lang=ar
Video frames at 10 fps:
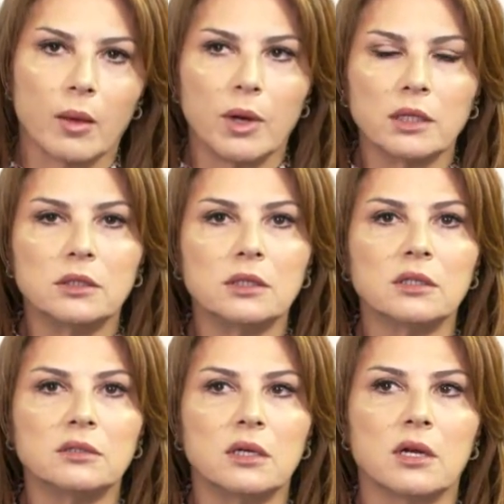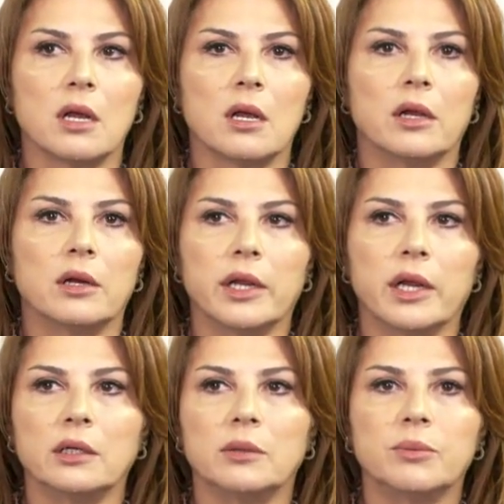بغض النظر ان
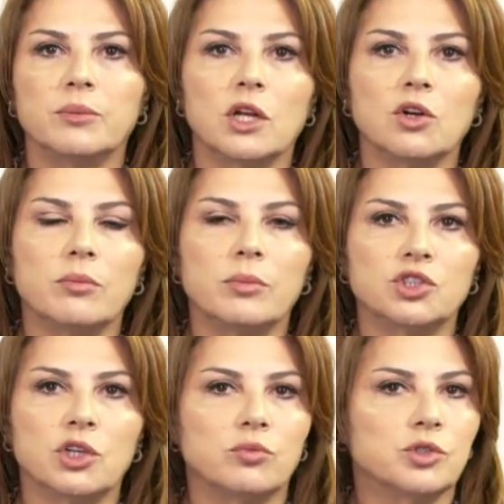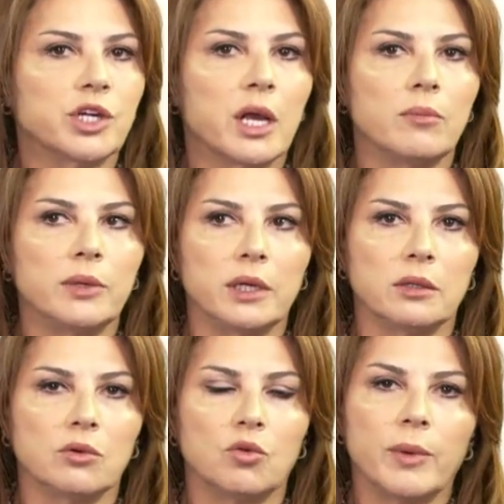يعني بضلهم بشر ومش كاملين
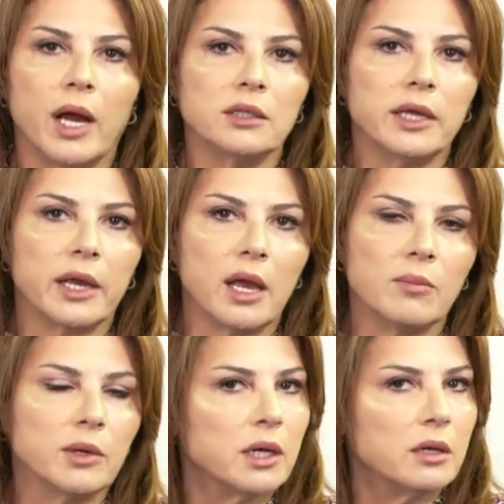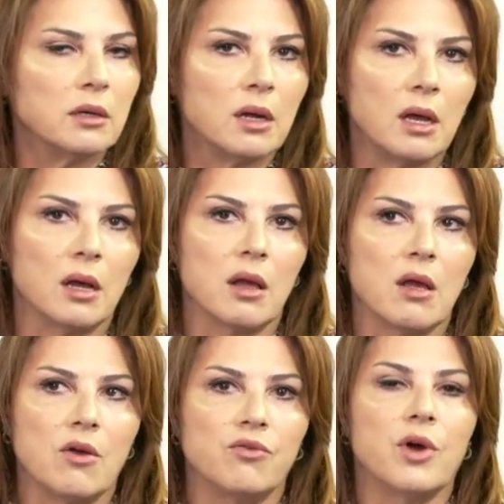وما حدا كامل غير الله
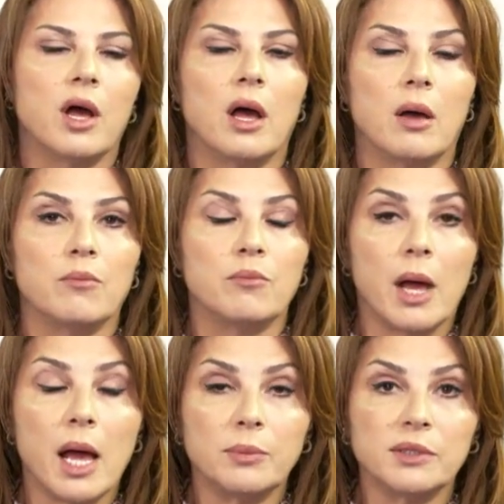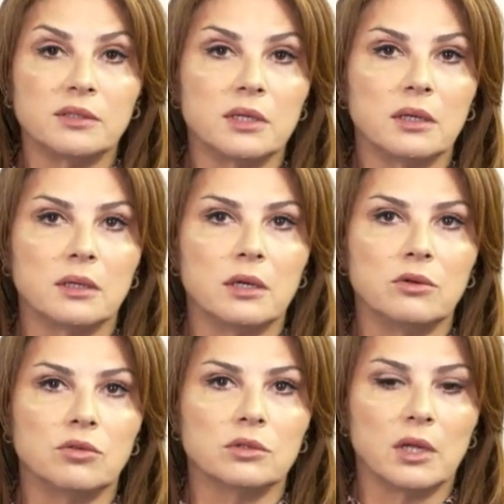فما بصير
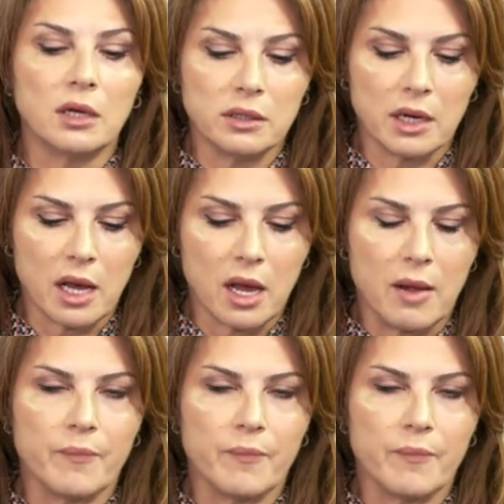انه نضلنا